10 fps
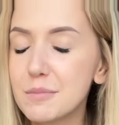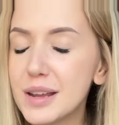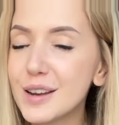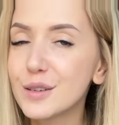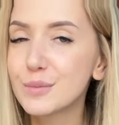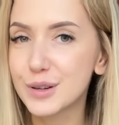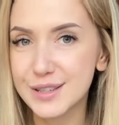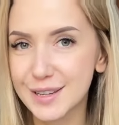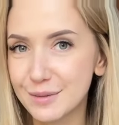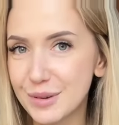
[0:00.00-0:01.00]
milion
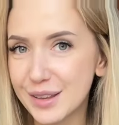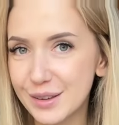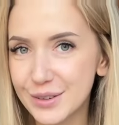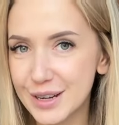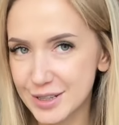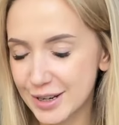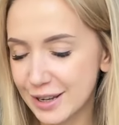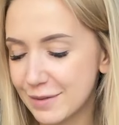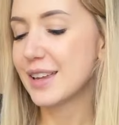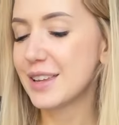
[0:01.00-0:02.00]
procent będzie ona
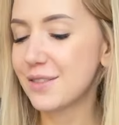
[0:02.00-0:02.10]
czarna.